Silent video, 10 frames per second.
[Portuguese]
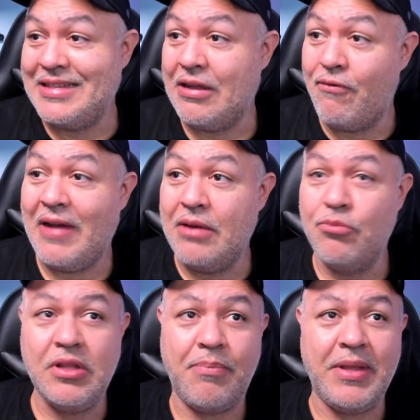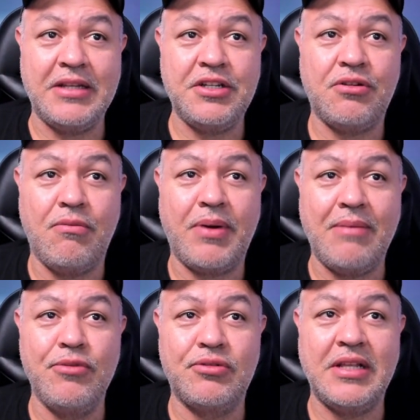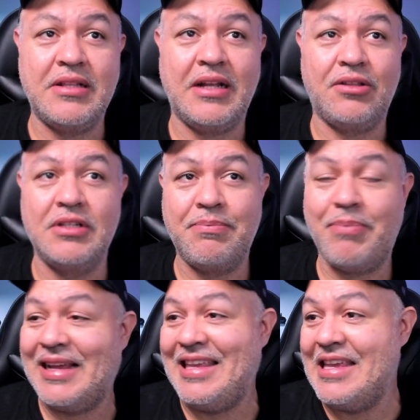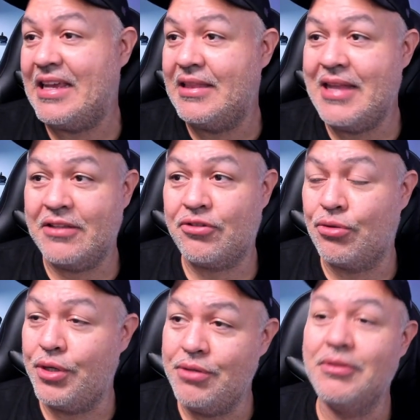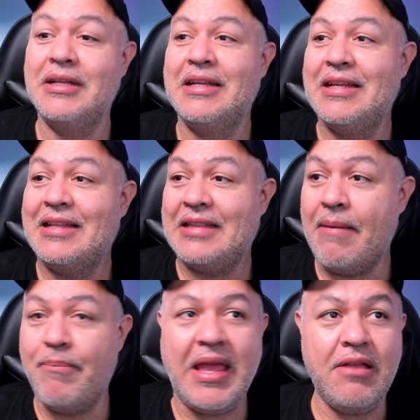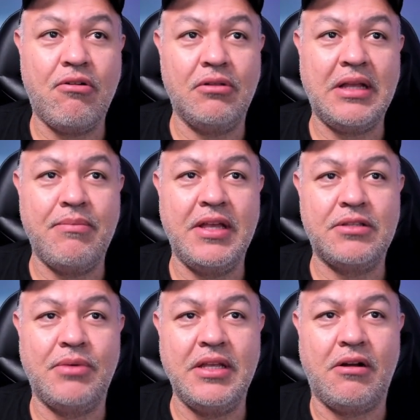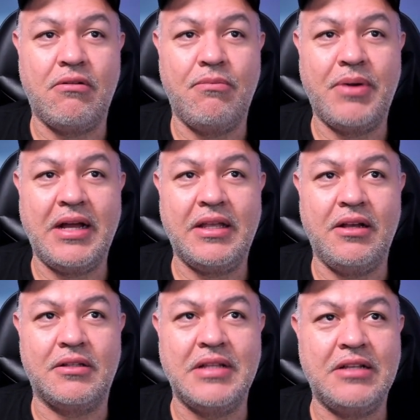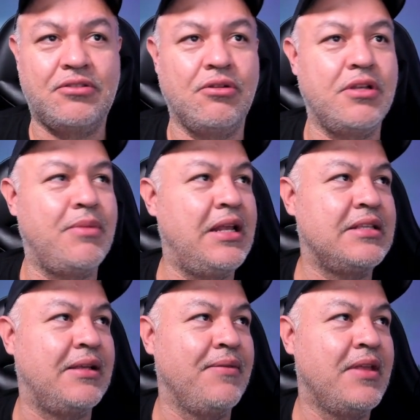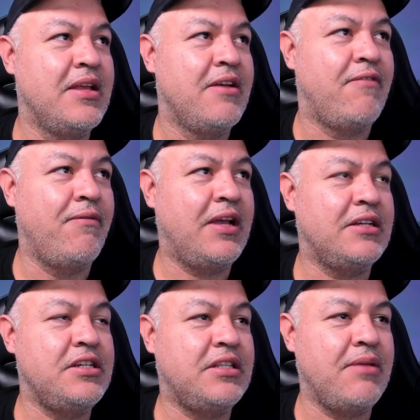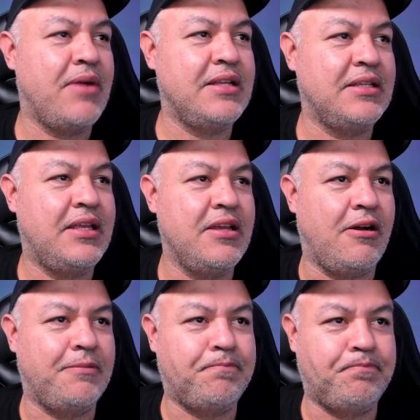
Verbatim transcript: então vale muito a pena a gente comprar 1114 plaquinha aqui da Soyo tá bem em conta mesmo aí, ó, comprar aqui, ó, da Soy, beleza? Vamos ver o que a gente tem mais aqui, ó.